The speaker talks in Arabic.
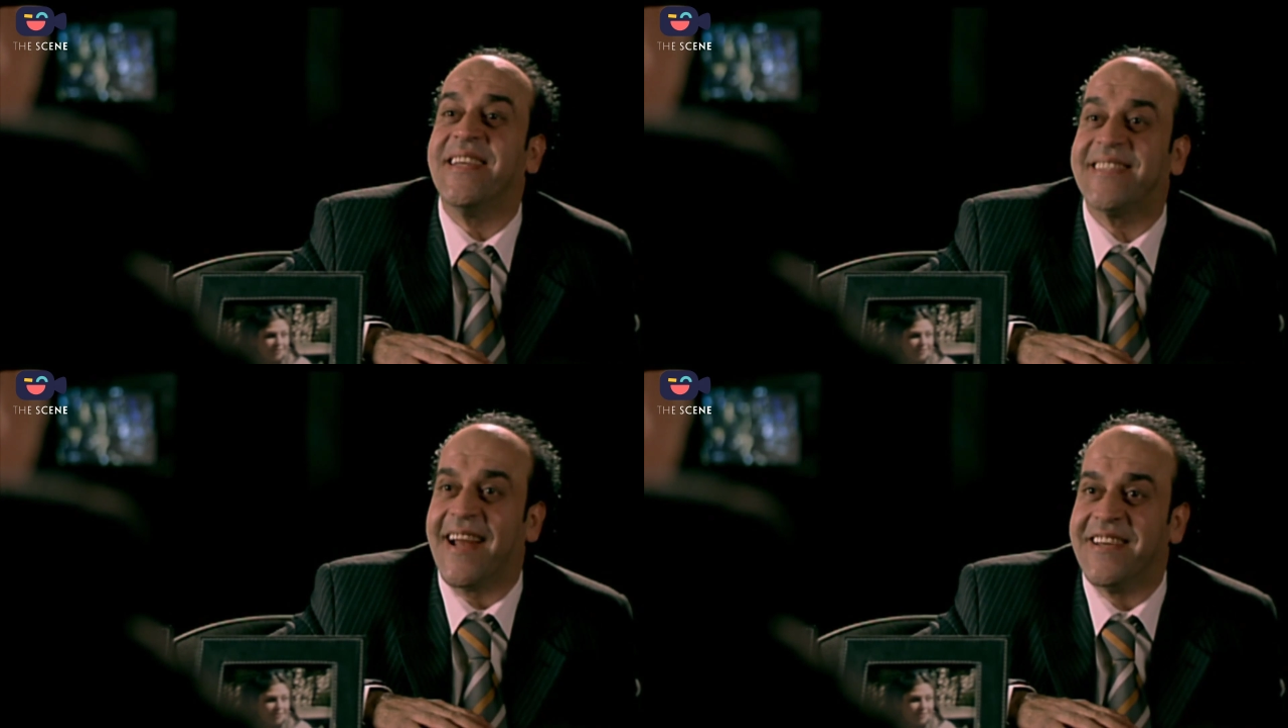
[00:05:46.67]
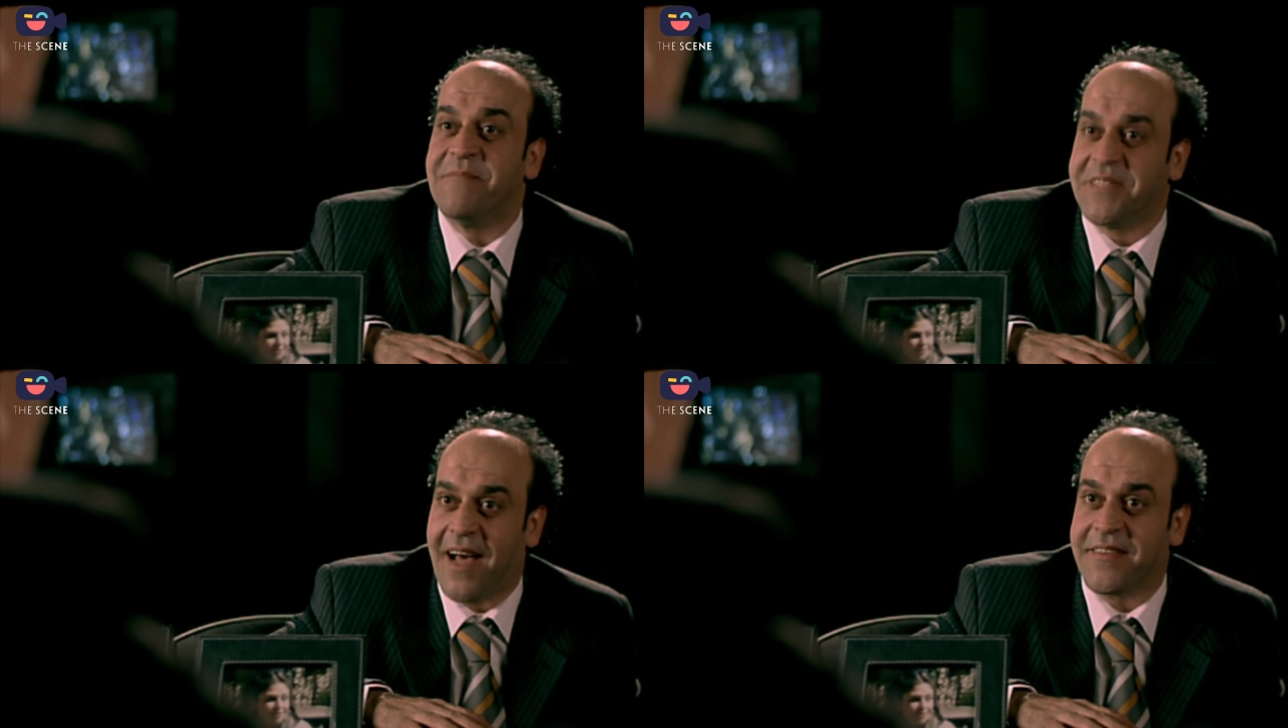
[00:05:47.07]
ولا لسه
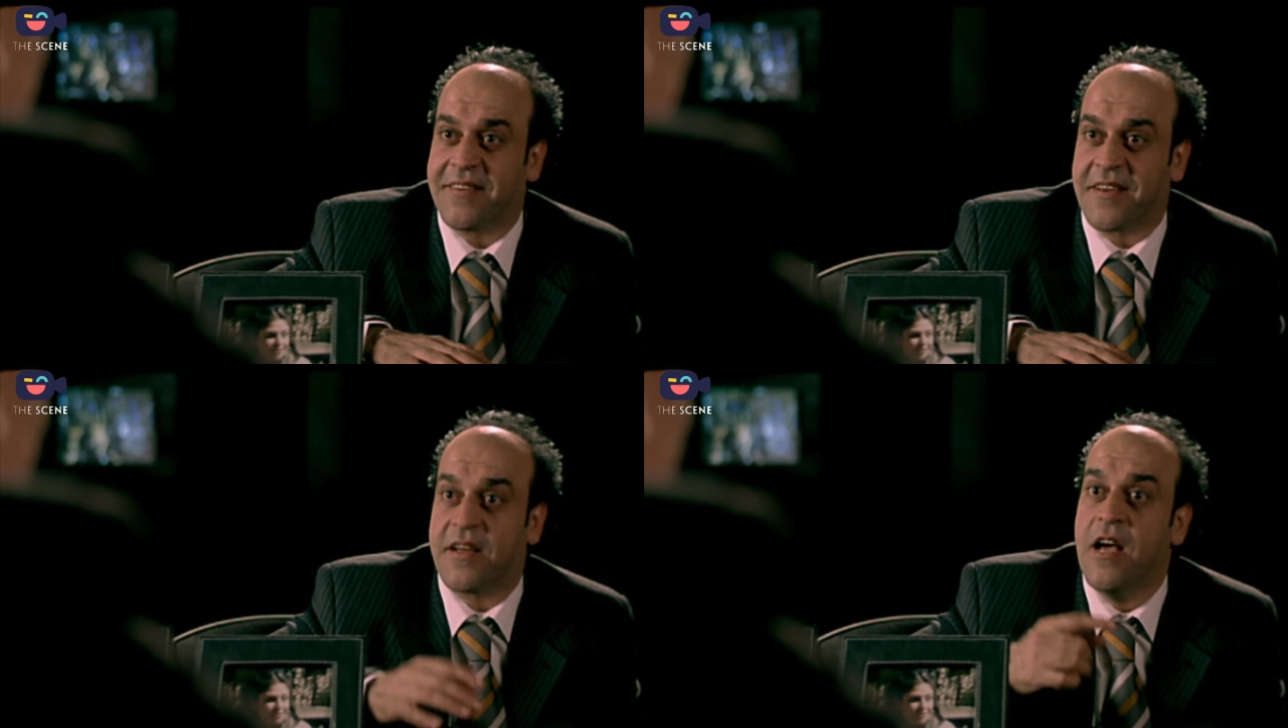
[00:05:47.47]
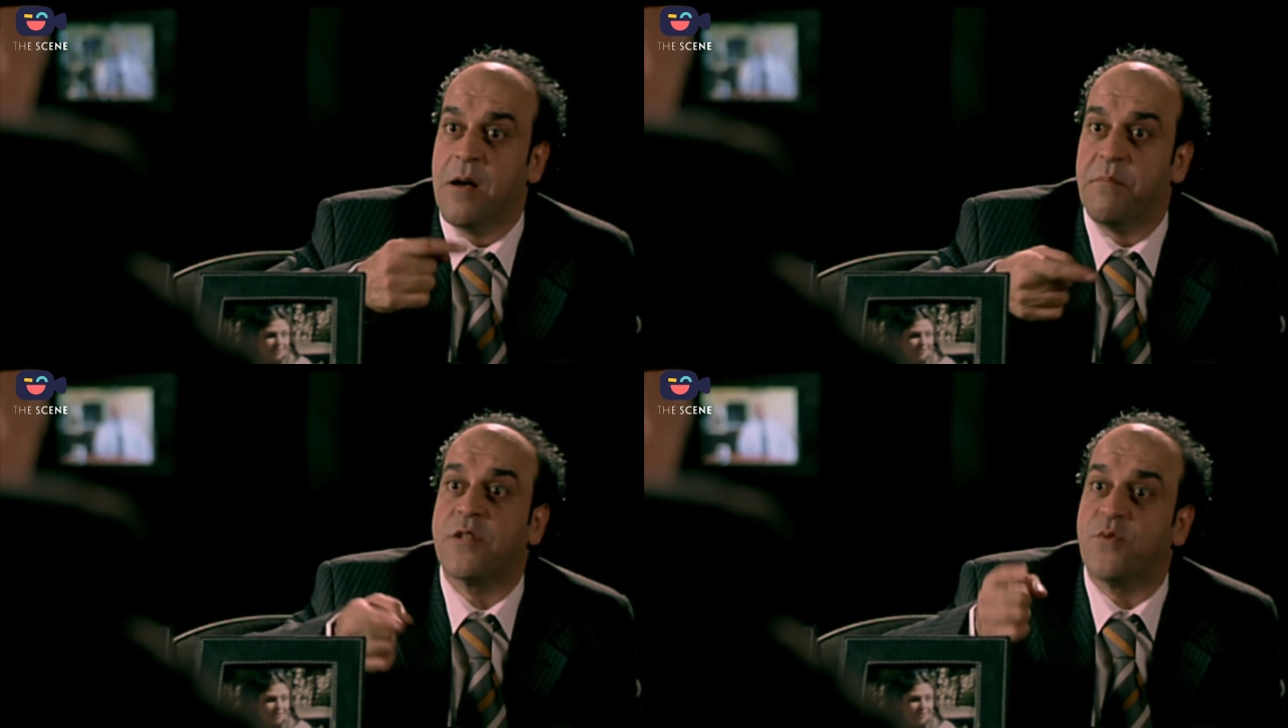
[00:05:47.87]
علياء بنت حضرتك
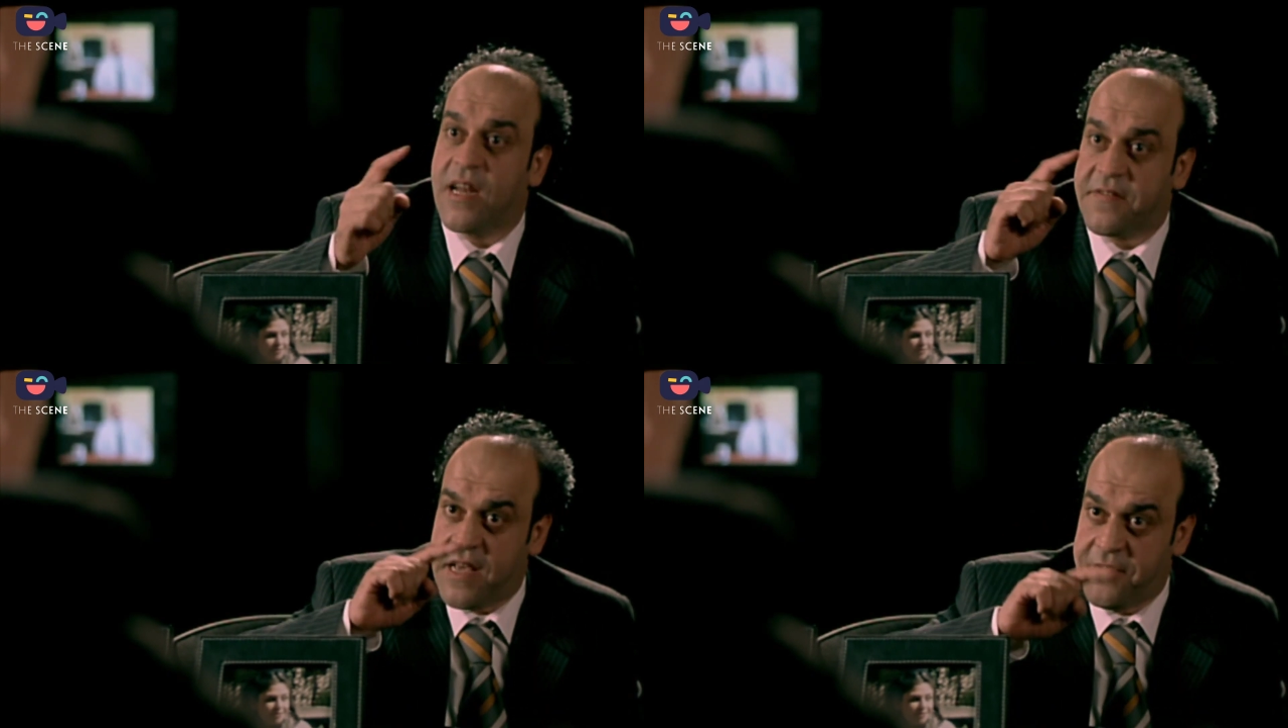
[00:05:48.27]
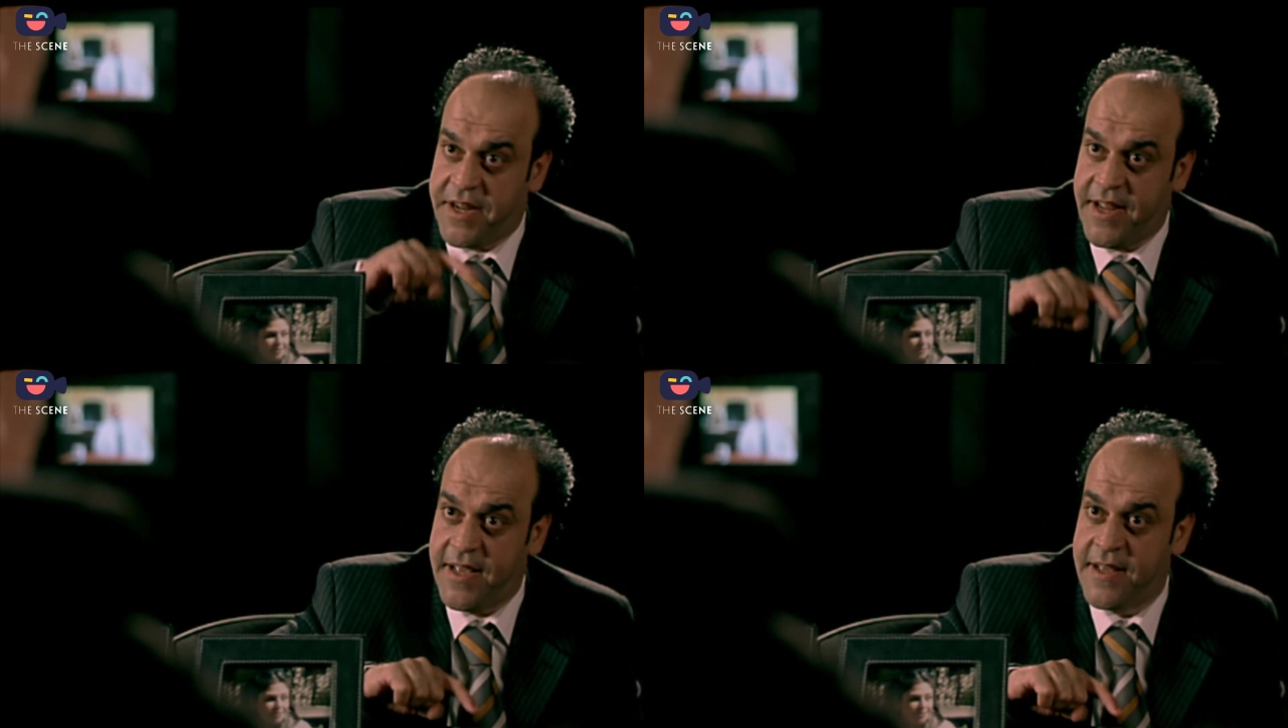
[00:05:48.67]
برضه خلفتها في